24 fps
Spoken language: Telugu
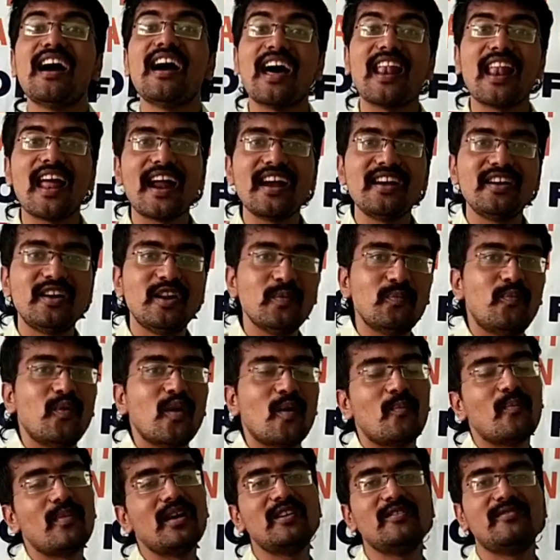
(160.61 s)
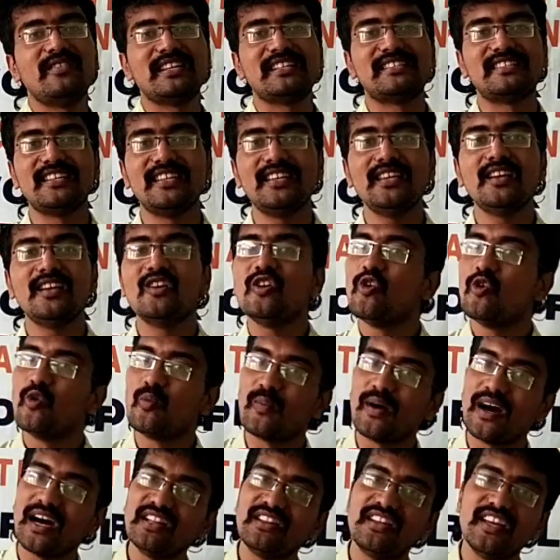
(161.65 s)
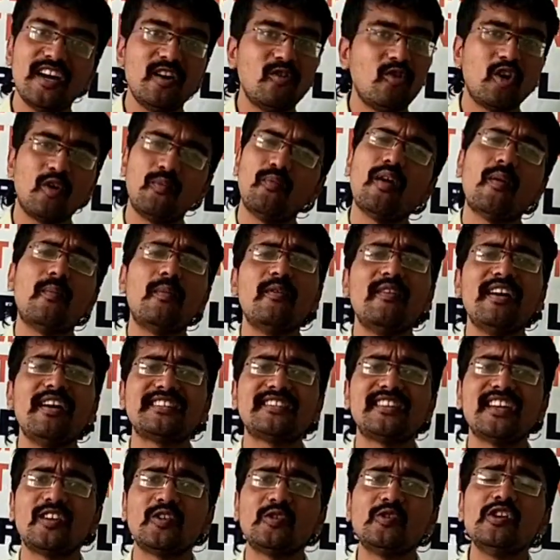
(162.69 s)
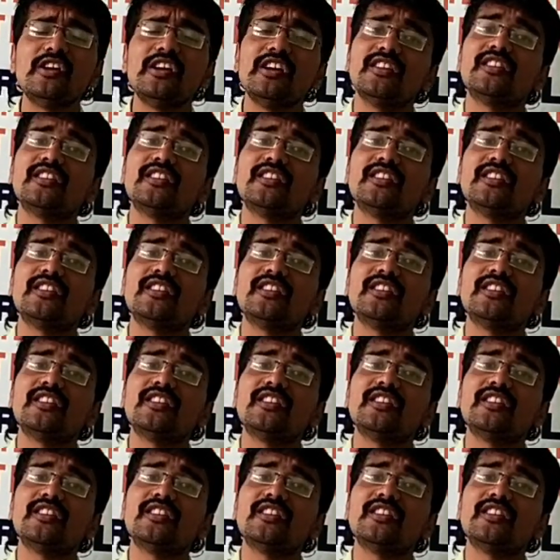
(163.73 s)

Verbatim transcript: అలాంటి బొమ్మలు వేసి ఉపాధ్యాయులు ఒక బొమ్మ వేస్తారు